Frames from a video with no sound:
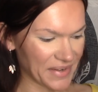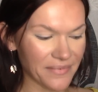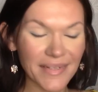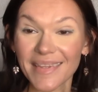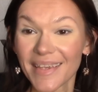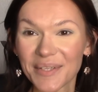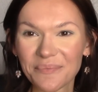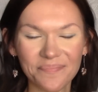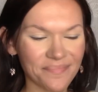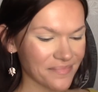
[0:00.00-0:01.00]
Вот нет.
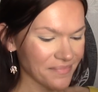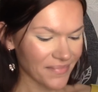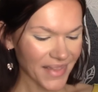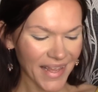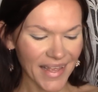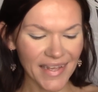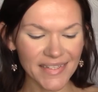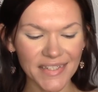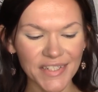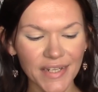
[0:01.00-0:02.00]

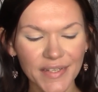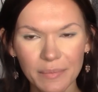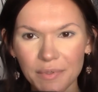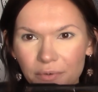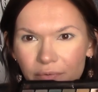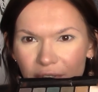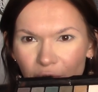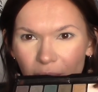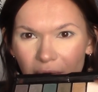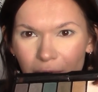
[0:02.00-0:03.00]
Сначала я беру вот
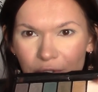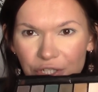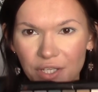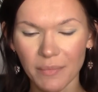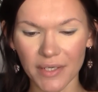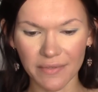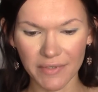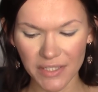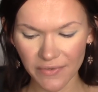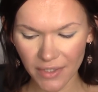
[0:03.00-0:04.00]
такой молочный матовый
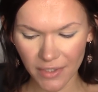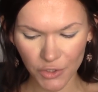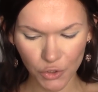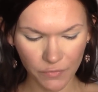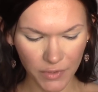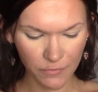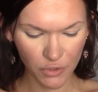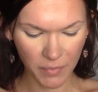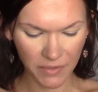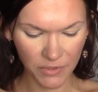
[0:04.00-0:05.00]
цвет, наношу его на все
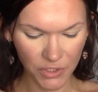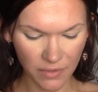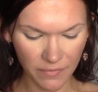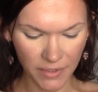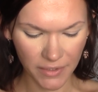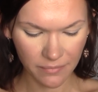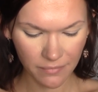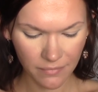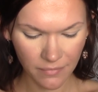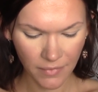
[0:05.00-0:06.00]
подвижное веко.
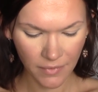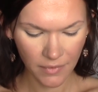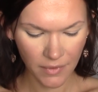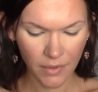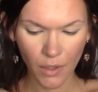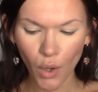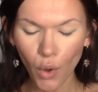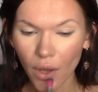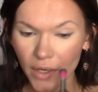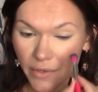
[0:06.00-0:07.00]

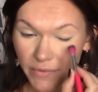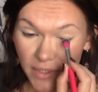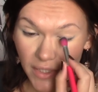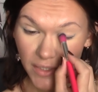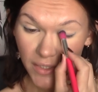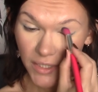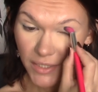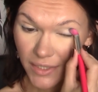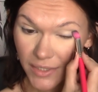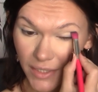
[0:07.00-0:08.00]
Как вы знаете,
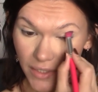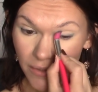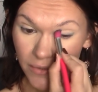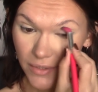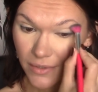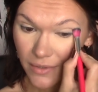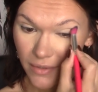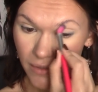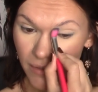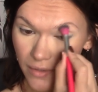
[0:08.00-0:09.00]
сейчас я стараюсь
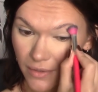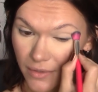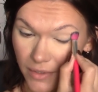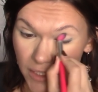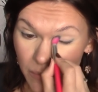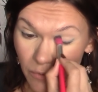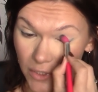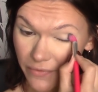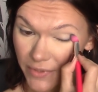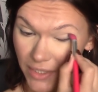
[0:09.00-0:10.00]

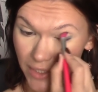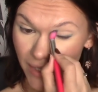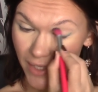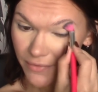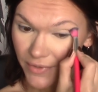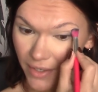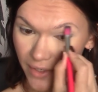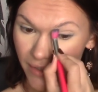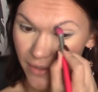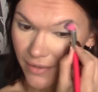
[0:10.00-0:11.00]
использовать этот
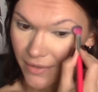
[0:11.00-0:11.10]
лайфхак